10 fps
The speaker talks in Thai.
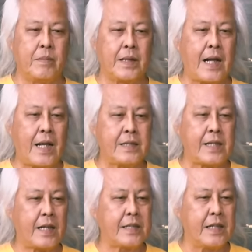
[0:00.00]
ประธาน
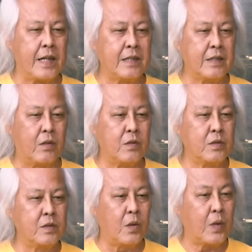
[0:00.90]
แสงเสียงของ
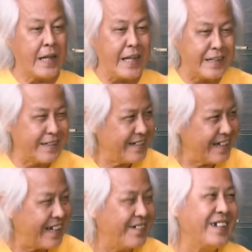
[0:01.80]
โรงเรียน
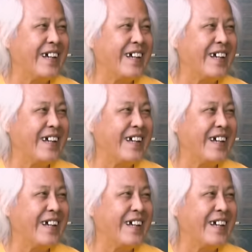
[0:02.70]
อะไรพวก